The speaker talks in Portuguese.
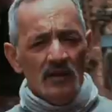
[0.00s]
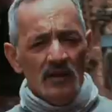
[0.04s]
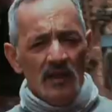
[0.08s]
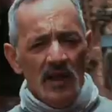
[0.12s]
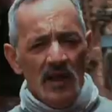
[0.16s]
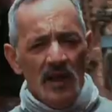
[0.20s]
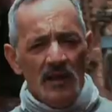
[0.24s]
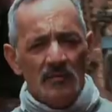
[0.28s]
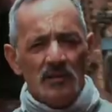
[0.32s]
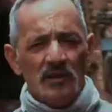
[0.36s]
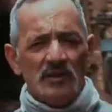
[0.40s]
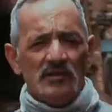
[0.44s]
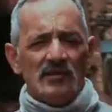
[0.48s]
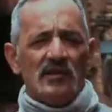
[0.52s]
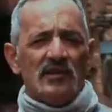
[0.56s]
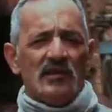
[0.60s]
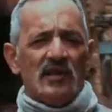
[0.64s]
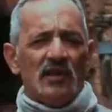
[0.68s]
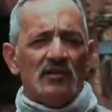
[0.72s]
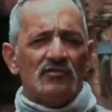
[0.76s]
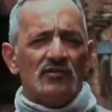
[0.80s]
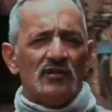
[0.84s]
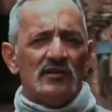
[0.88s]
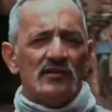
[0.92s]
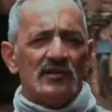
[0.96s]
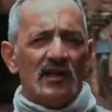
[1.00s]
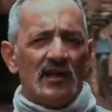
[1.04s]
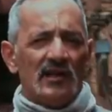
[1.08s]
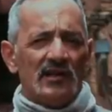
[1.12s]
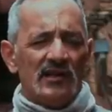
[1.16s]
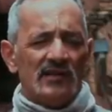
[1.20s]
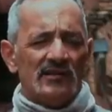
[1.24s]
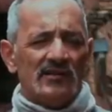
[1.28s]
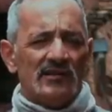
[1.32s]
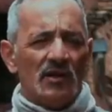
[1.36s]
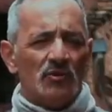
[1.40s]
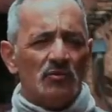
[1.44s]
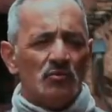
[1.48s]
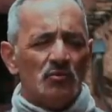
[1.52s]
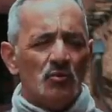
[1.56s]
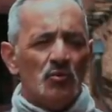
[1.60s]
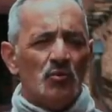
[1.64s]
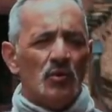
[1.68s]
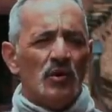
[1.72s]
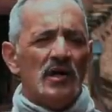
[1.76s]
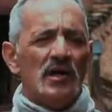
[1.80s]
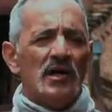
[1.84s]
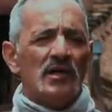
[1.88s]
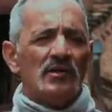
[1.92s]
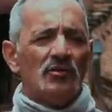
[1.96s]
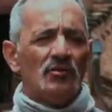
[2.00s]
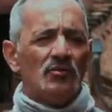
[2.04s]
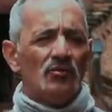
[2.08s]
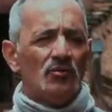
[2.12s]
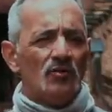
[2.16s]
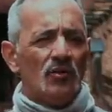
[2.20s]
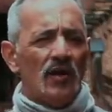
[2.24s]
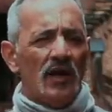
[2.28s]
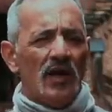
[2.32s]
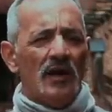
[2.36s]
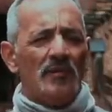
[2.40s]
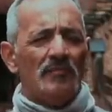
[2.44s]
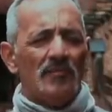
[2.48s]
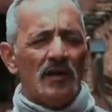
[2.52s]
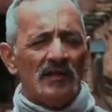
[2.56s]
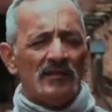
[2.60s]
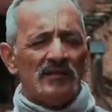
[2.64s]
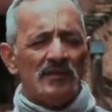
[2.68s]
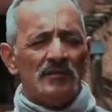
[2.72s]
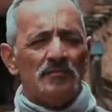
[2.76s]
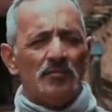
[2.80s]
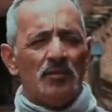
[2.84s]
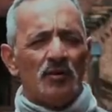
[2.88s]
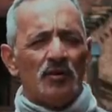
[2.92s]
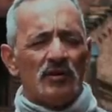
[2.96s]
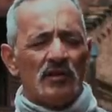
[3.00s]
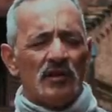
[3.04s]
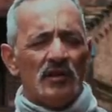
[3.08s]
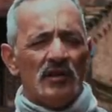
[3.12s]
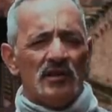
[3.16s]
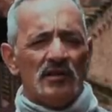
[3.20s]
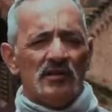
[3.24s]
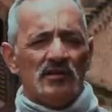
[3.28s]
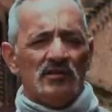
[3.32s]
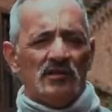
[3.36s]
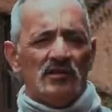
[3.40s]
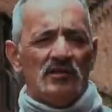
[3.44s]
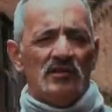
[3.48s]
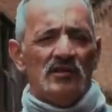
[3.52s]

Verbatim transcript: Lembre-se que às vezes a questão do ano não é a mais importante.